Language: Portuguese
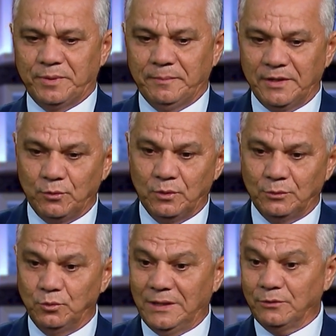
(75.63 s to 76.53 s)
primeiro
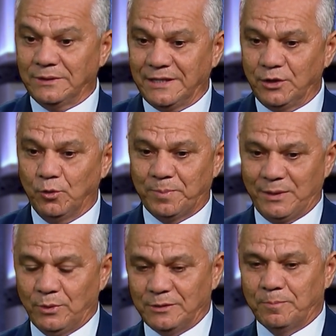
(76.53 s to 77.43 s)
do ano anterior para
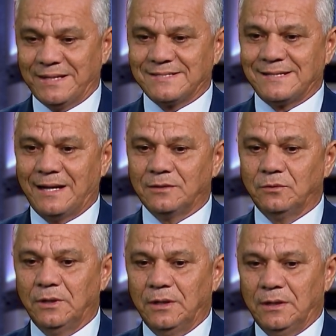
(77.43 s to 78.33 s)
o ano passado,